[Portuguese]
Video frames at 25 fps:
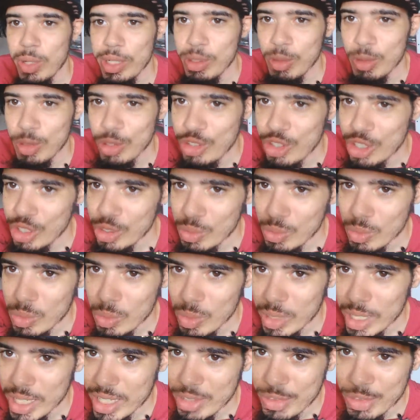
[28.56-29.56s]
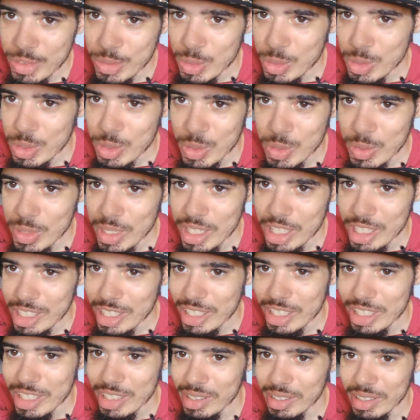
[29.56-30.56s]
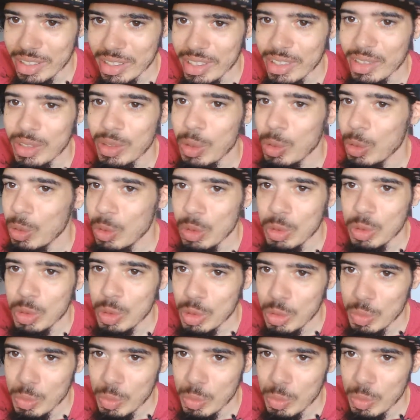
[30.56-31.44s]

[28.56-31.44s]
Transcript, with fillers: Inodi no Genjutsu e trollou todo